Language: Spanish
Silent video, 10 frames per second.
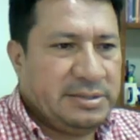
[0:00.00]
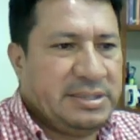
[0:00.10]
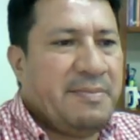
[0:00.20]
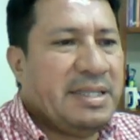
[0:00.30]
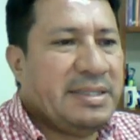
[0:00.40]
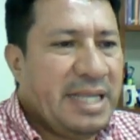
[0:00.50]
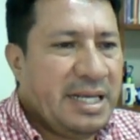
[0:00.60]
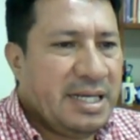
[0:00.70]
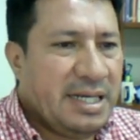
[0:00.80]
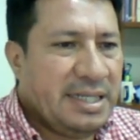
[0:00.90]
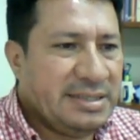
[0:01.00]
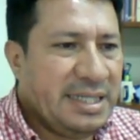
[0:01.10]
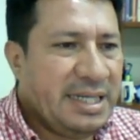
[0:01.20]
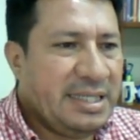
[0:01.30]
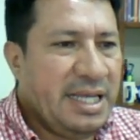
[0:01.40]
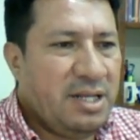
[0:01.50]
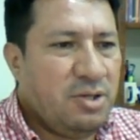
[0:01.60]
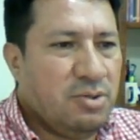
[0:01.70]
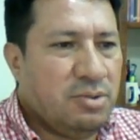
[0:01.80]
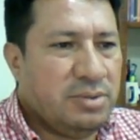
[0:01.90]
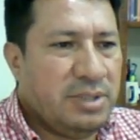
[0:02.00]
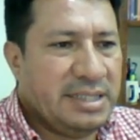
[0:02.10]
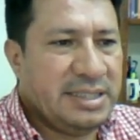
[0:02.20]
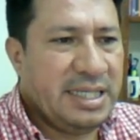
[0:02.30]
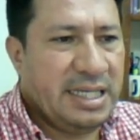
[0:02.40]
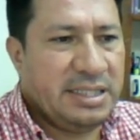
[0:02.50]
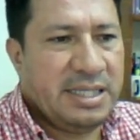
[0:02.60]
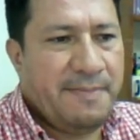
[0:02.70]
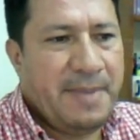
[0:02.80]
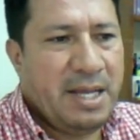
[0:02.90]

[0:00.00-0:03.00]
se mantenga ese criterio de exigencia,